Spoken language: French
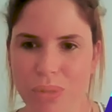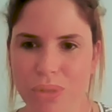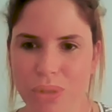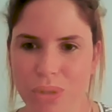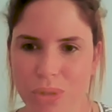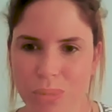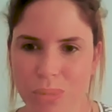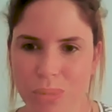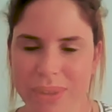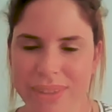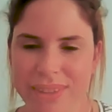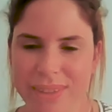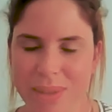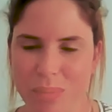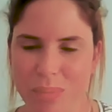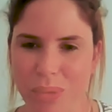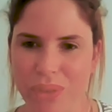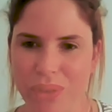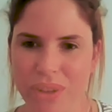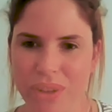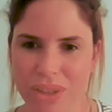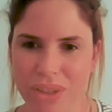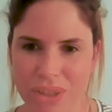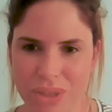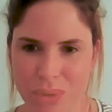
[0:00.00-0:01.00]
l'autonomie, c'est
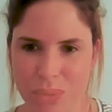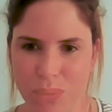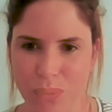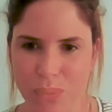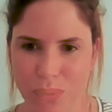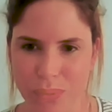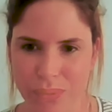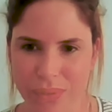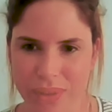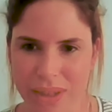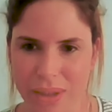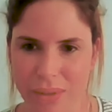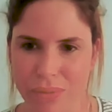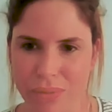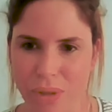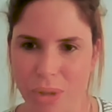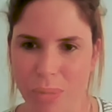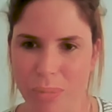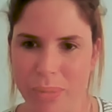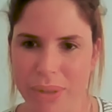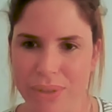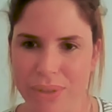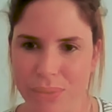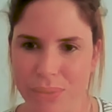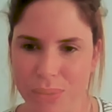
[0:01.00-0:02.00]
pour ça que j'ai suivi la
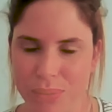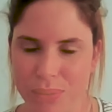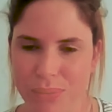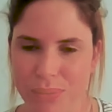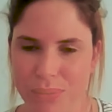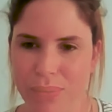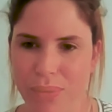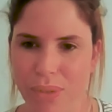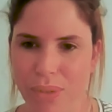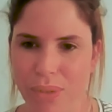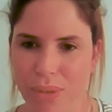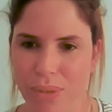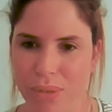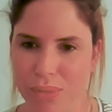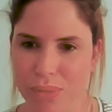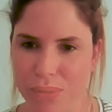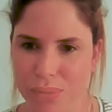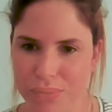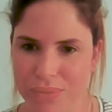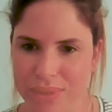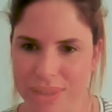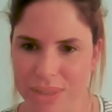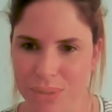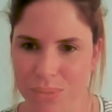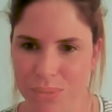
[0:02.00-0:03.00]
formation en,
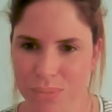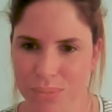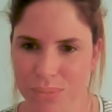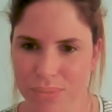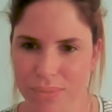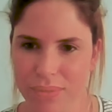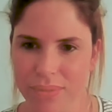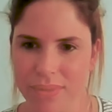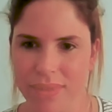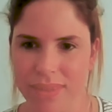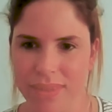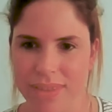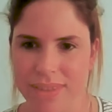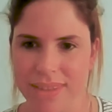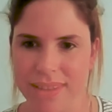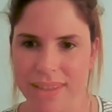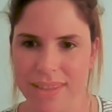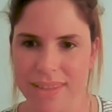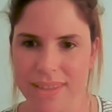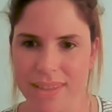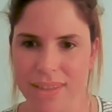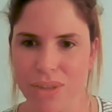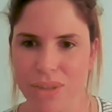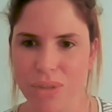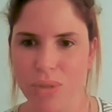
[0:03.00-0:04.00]
continu,
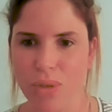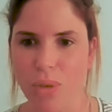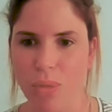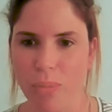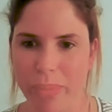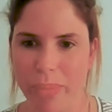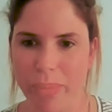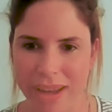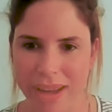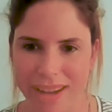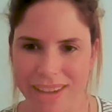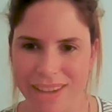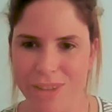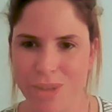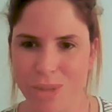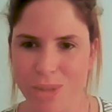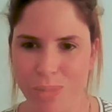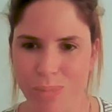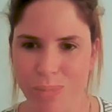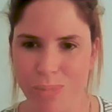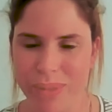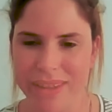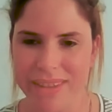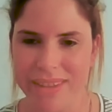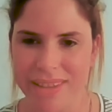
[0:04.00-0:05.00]
c'est-à-dire qu'en parallèle de
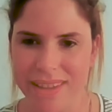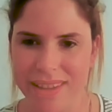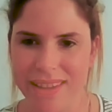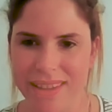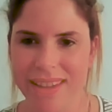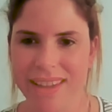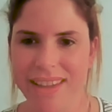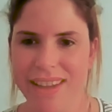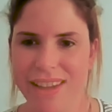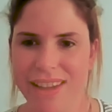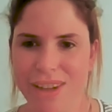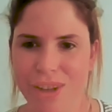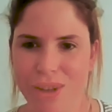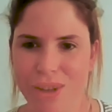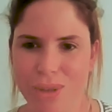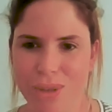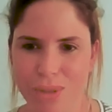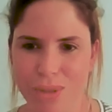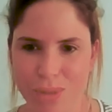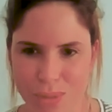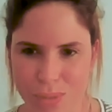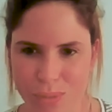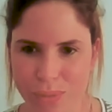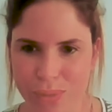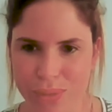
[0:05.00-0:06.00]
mon métier,
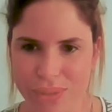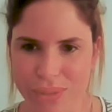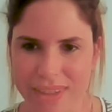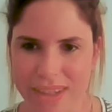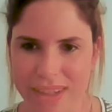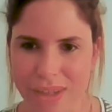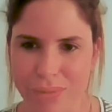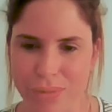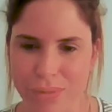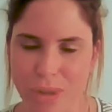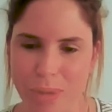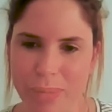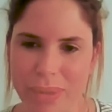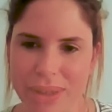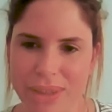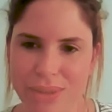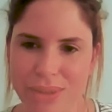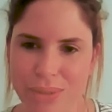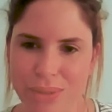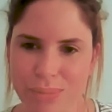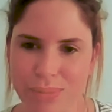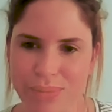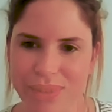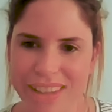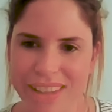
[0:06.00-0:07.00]
je faisais la
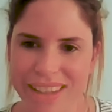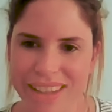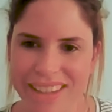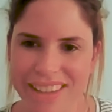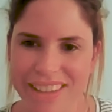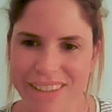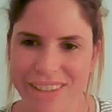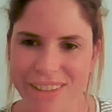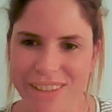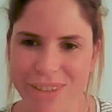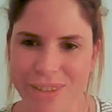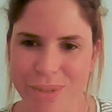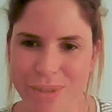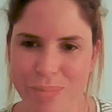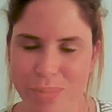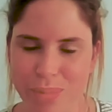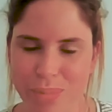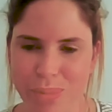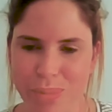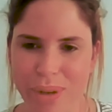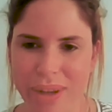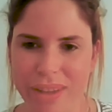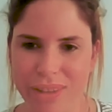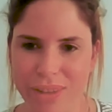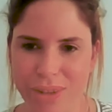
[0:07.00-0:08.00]
formation euh,
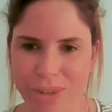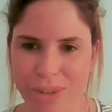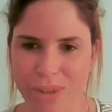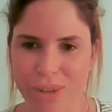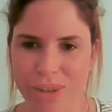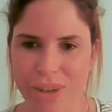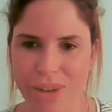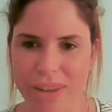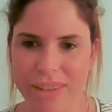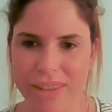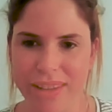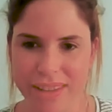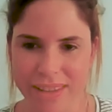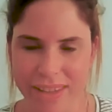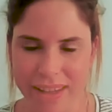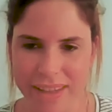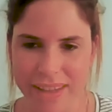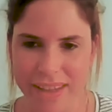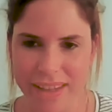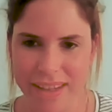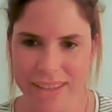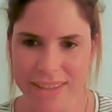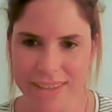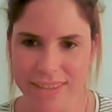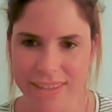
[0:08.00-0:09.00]
pour être euh, data
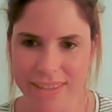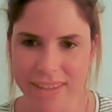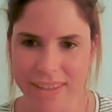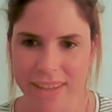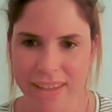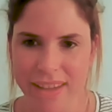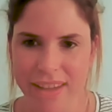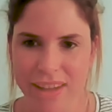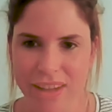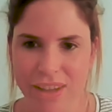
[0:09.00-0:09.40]
analyst.